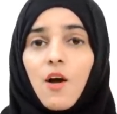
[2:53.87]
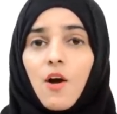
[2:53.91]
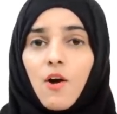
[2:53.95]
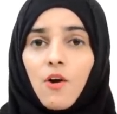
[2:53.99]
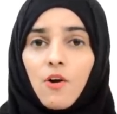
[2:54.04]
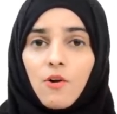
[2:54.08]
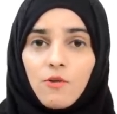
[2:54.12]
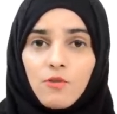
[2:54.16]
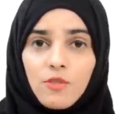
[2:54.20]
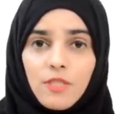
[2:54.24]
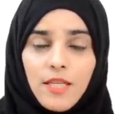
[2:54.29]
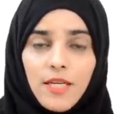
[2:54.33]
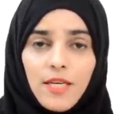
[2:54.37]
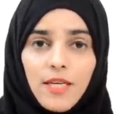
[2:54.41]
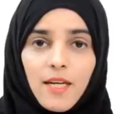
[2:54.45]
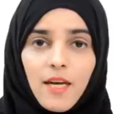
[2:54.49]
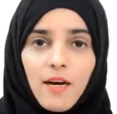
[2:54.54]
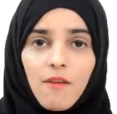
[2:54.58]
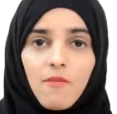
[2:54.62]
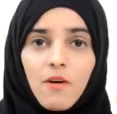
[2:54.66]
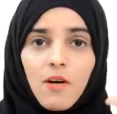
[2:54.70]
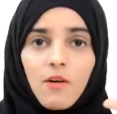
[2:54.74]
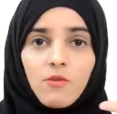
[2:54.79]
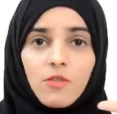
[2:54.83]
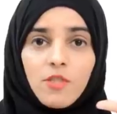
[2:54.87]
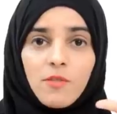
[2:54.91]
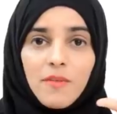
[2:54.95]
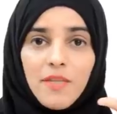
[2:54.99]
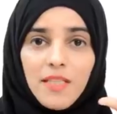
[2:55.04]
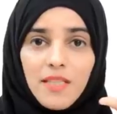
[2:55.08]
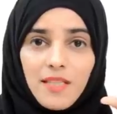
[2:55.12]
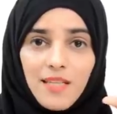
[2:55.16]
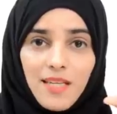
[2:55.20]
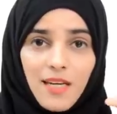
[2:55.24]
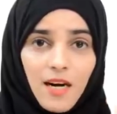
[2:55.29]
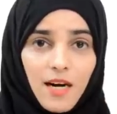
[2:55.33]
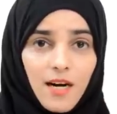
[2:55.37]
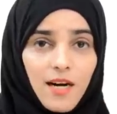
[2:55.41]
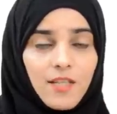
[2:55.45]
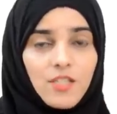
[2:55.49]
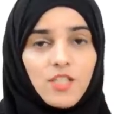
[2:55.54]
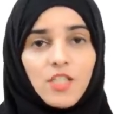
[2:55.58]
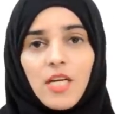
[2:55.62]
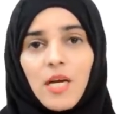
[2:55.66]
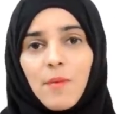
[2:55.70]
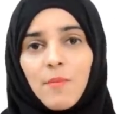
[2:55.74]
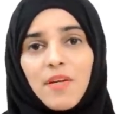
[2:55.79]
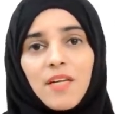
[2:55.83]
और उसके अलावा उसमें इतने हार्श
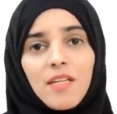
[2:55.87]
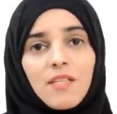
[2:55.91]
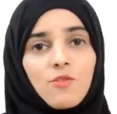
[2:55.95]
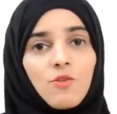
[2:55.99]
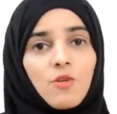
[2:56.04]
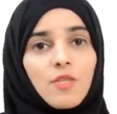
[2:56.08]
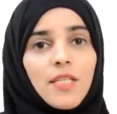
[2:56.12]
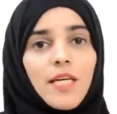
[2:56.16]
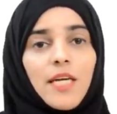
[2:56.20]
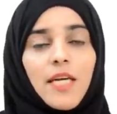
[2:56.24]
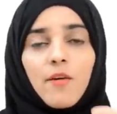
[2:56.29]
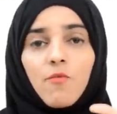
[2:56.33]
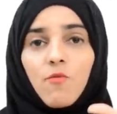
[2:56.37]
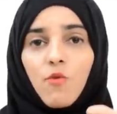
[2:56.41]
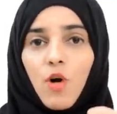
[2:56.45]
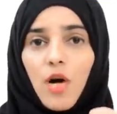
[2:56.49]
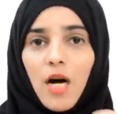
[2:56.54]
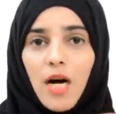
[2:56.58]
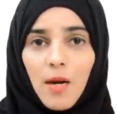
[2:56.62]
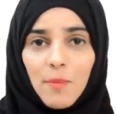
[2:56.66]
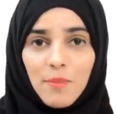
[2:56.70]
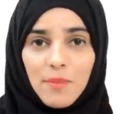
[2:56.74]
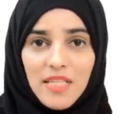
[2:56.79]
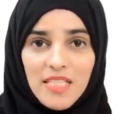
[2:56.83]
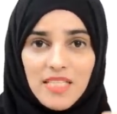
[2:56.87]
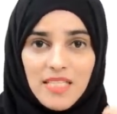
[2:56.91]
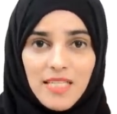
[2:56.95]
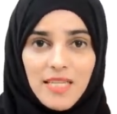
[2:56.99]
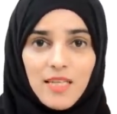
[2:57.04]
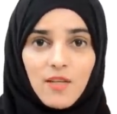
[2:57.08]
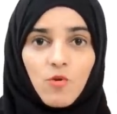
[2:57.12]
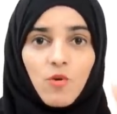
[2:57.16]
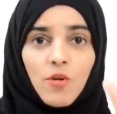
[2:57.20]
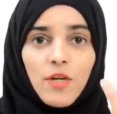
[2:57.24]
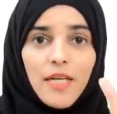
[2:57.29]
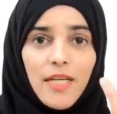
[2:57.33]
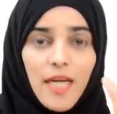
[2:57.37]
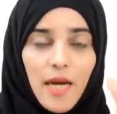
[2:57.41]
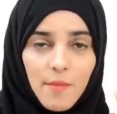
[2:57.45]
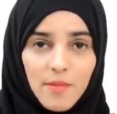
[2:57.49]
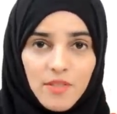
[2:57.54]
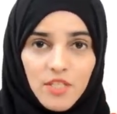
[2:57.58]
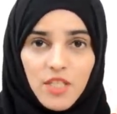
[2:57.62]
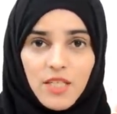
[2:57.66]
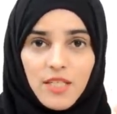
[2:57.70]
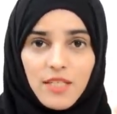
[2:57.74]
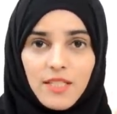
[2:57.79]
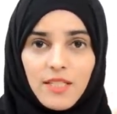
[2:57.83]
केमिकल्स होते हैं कि वो आपकी स्किन को
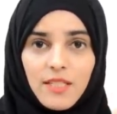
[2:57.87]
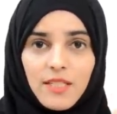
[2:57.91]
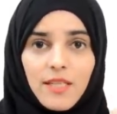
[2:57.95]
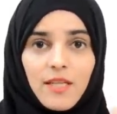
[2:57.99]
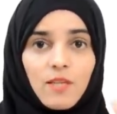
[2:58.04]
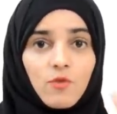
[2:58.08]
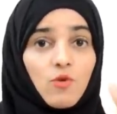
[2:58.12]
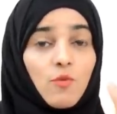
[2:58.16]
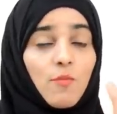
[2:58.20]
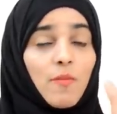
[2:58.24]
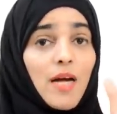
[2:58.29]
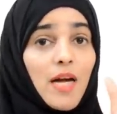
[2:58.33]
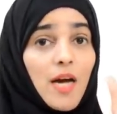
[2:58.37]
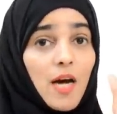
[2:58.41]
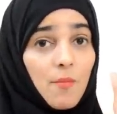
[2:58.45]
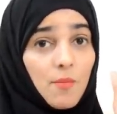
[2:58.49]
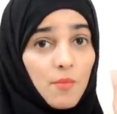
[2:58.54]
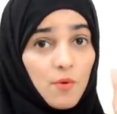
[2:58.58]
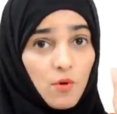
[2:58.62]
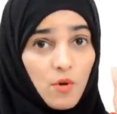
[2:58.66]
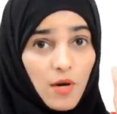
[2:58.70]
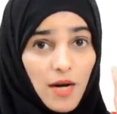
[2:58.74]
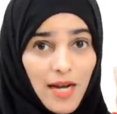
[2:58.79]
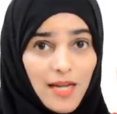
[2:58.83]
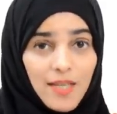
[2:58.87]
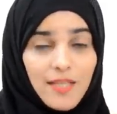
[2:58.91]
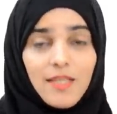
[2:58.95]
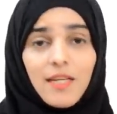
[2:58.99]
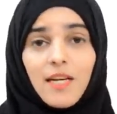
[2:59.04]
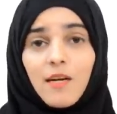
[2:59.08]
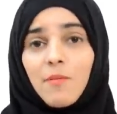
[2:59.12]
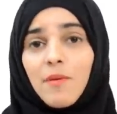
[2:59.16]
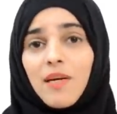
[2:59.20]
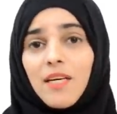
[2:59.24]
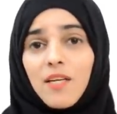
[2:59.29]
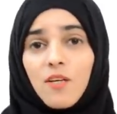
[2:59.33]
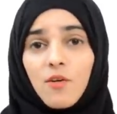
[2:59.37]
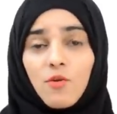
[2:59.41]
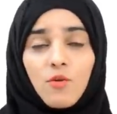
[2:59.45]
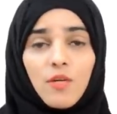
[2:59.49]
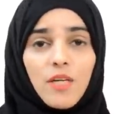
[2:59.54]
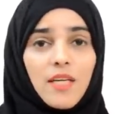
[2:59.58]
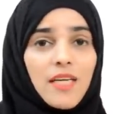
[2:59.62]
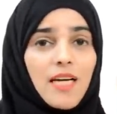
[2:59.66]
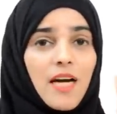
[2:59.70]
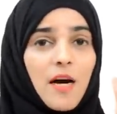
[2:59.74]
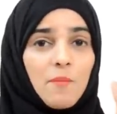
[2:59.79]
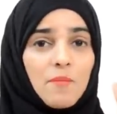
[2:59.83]
डैमेज कर देते हैं तो मैं आपको हाईली रिकमेंड करूंगी
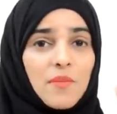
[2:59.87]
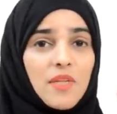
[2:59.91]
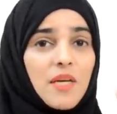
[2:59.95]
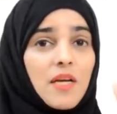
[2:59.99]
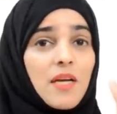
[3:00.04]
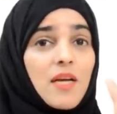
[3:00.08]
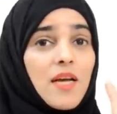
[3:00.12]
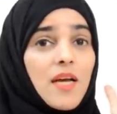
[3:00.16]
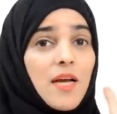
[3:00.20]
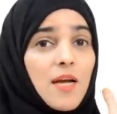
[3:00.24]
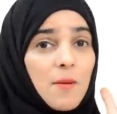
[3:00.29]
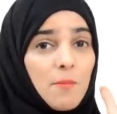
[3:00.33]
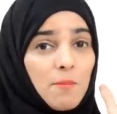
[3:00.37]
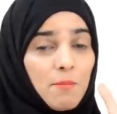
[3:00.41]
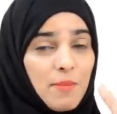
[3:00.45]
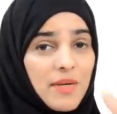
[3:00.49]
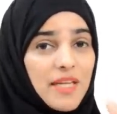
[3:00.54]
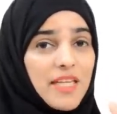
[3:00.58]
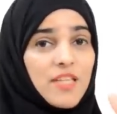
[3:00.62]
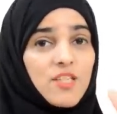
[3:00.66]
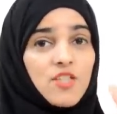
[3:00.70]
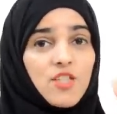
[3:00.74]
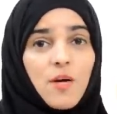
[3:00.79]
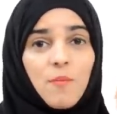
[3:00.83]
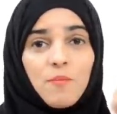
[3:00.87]
कि आपने ब्लीच